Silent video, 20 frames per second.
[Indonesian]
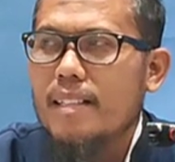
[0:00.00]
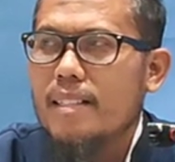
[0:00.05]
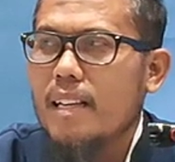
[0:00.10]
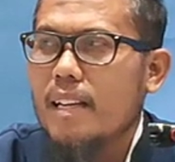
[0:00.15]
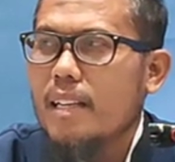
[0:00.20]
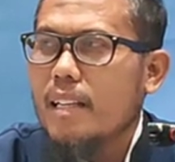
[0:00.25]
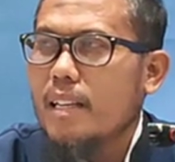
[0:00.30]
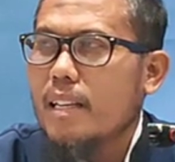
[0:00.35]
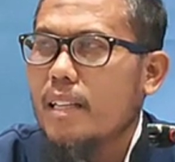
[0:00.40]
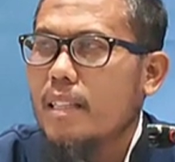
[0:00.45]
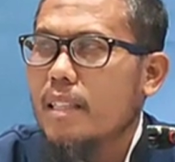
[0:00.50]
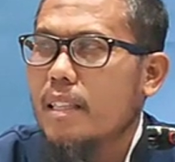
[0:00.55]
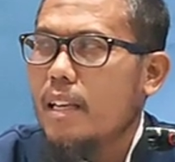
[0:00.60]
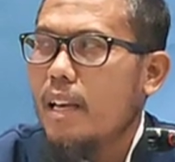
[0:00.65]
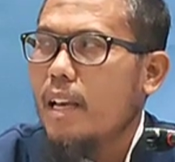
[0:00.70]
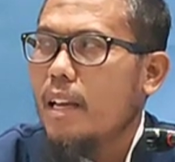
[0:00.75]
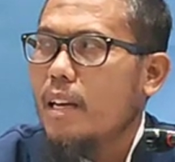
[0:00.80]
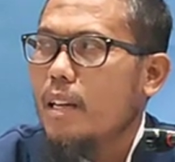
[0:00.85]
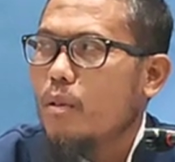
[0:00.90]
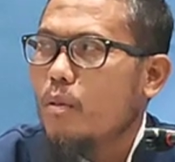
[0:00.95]
Jadi
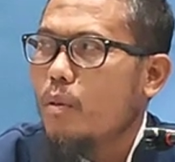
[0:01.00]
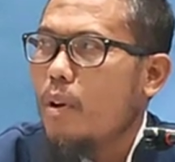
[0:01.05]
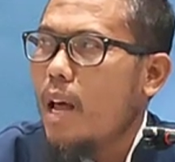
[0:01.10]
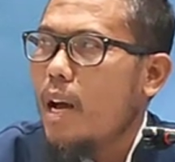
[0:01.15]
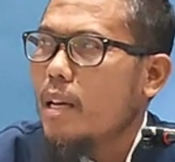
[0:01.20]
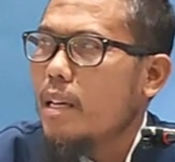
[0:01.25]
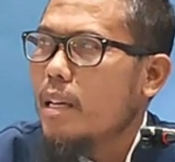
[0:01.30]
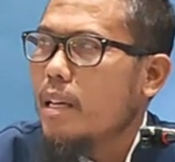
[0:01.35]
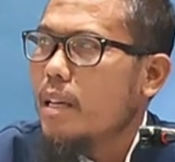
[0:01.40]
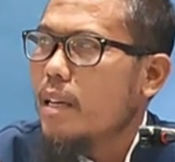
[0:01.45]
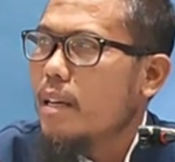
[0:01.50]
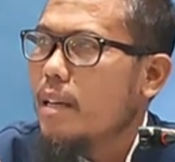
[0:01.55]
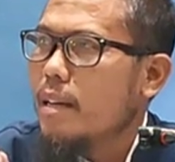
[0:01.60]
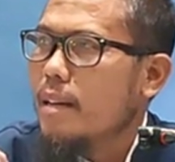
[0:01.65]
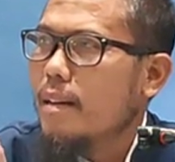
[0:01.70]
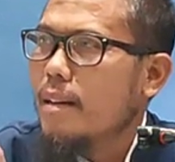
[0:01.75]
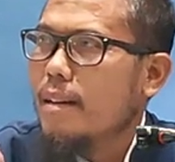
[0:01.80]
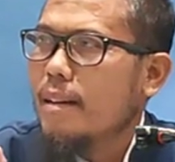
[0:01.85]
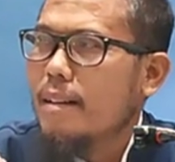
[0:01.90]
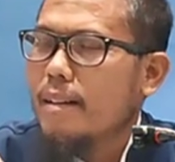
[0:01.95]
getih niku lagi
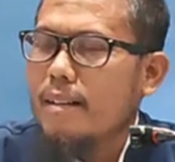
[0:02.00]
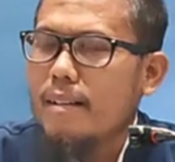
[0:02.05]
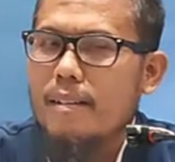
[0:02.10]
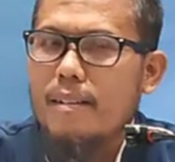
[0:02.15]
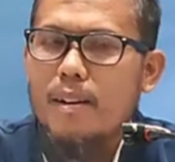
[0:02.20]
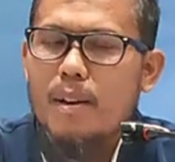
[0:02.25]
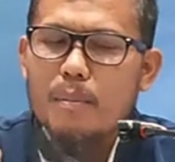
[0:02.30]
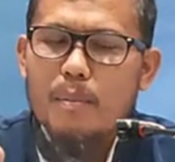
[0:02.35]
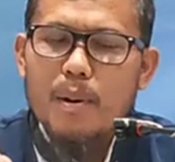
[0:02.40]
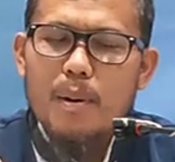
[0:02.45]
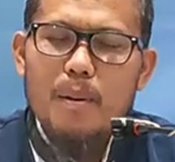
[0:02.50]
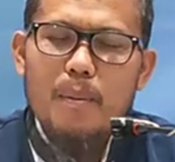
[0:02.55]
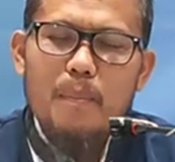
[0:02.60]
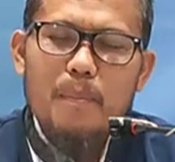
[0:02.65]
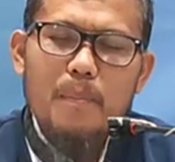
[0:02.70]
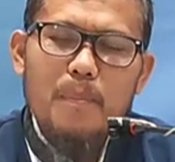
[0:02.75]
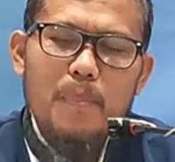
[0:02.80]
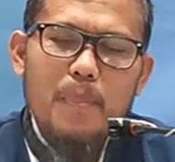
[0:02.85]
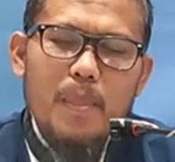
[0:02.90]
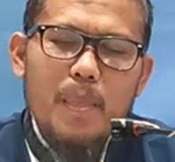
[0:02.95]
apa?
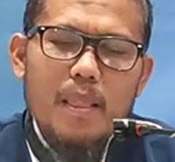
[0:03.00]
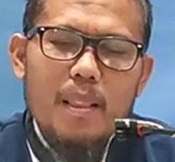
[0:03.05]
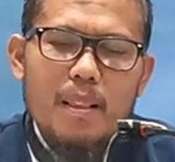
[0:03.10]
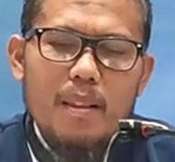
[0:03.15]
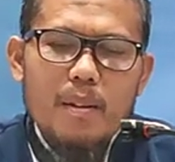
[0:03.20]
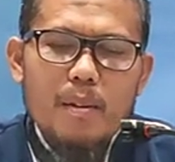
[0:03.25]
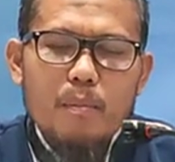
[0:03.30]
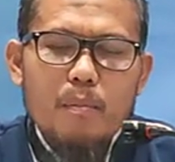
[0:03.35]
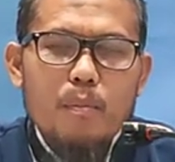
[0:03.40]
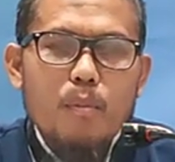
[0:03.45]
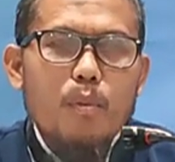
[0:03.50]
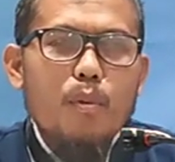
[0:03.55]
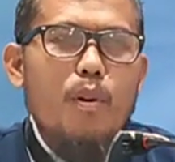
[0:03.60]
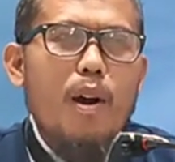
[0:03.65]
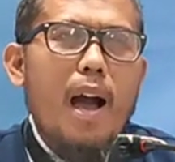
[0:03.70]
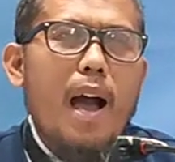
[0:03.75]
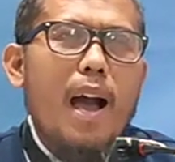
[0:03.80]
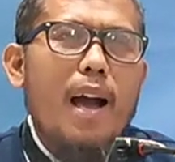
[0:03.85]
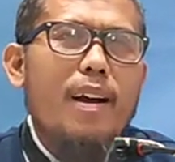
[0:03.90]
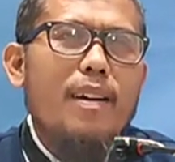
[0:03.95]

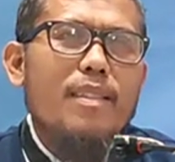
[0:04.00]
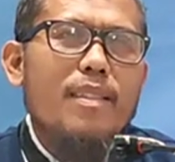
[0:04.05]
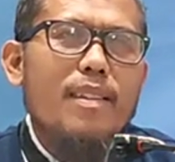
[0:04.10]
Munggah